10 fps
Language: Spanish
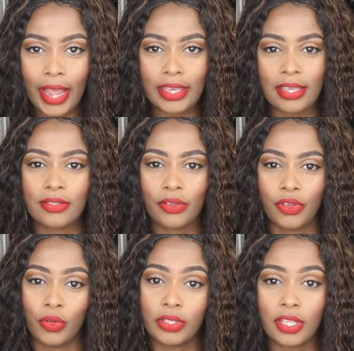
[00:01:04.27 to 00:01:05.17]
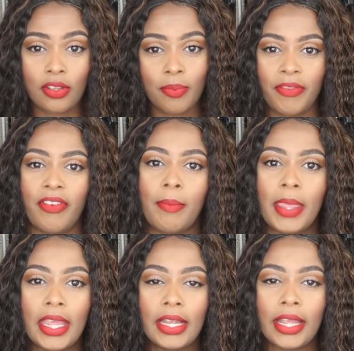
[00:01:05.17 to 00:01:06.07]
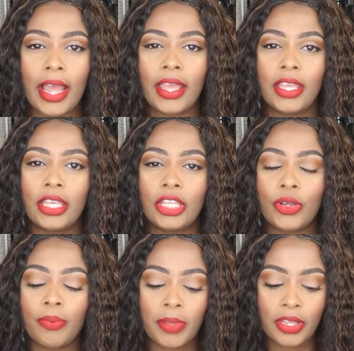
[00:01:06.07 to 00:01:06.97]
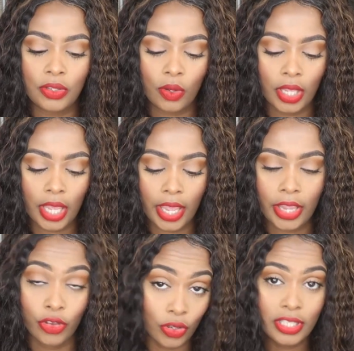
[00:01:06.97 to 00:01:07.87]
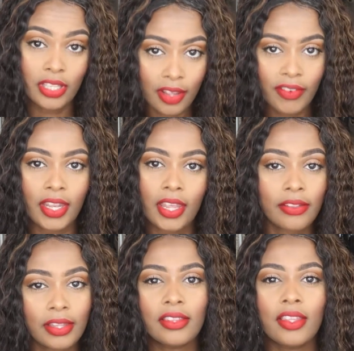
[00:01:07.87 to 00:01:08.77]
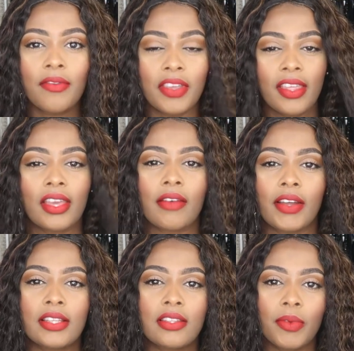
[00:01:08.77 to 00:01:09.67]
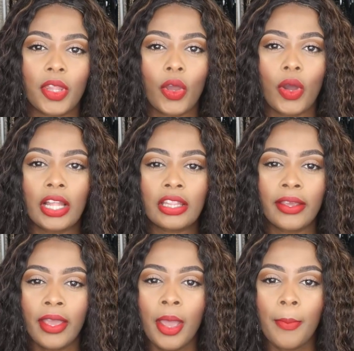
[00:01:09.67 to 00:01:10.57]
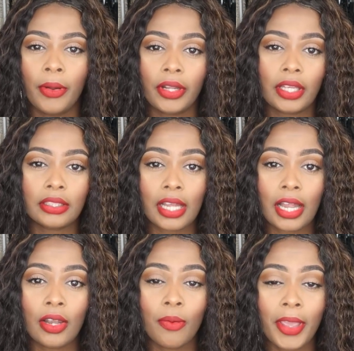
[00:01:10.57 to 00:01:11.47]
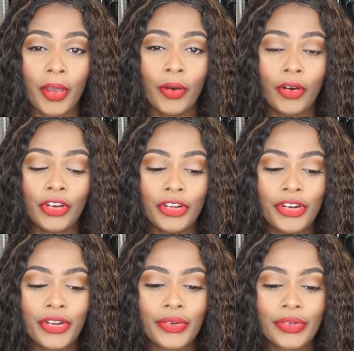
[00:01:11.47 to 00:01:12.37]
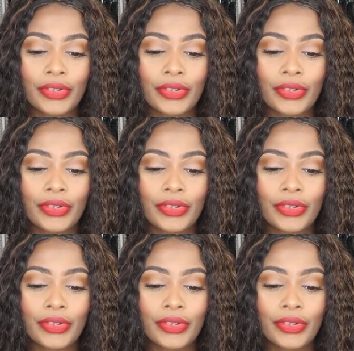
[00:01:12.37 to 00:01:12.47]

aquí estoy yo, ustedes son mi familia y yo pienso que yo sí debería, debí de grabar ese video antes porque a lo mejor